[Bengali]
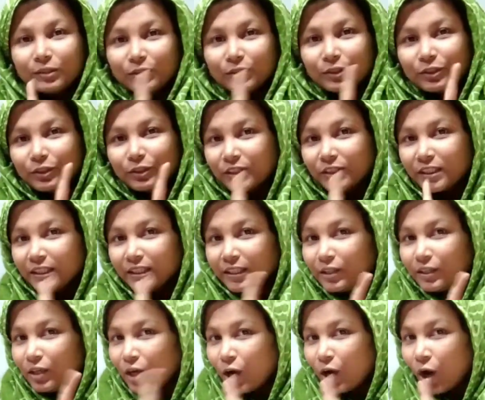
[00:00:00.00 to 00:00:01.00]
কোনো
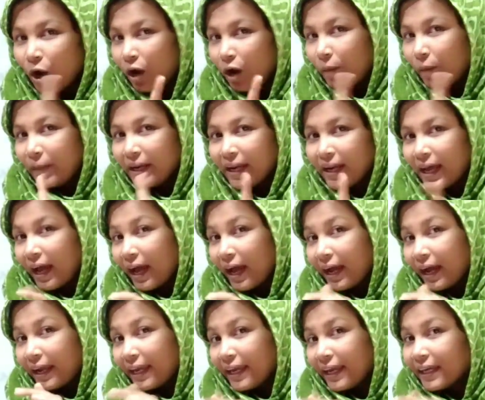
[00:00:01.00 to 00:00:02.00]
দিনও হবে না
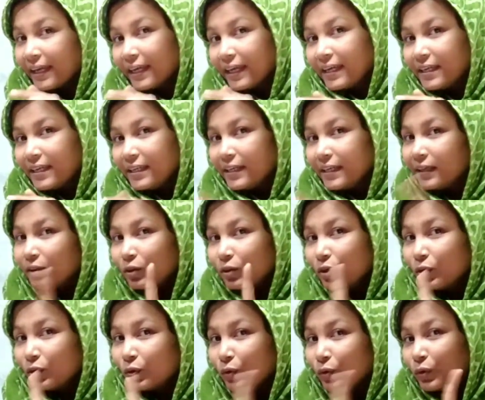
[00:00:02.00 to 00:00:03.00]
একে নিয়ে
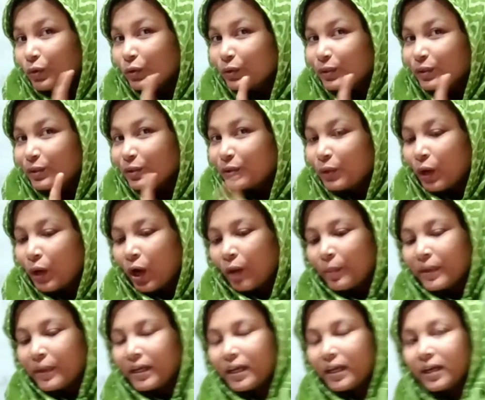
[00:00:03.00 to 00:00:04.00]
তো কোনো দিনও
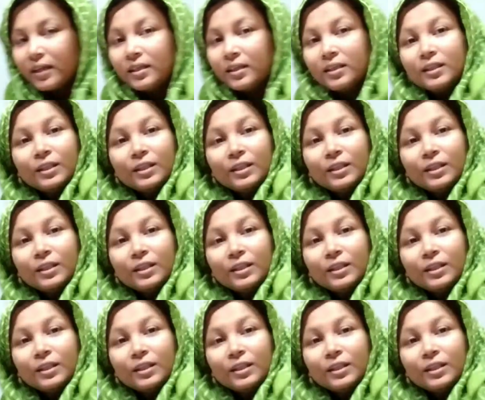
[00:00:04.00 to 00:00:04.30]
হবে না